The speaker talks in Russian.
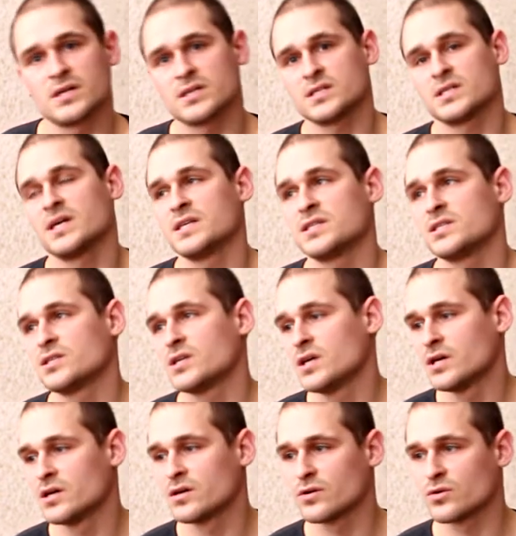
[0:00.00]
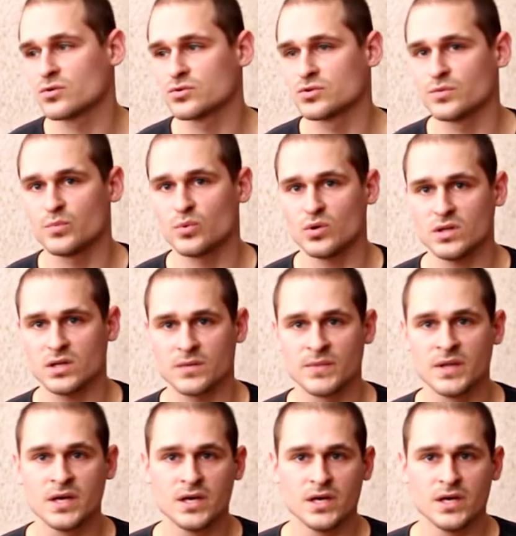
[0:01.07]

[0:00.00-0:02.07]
Касайтесь груди пола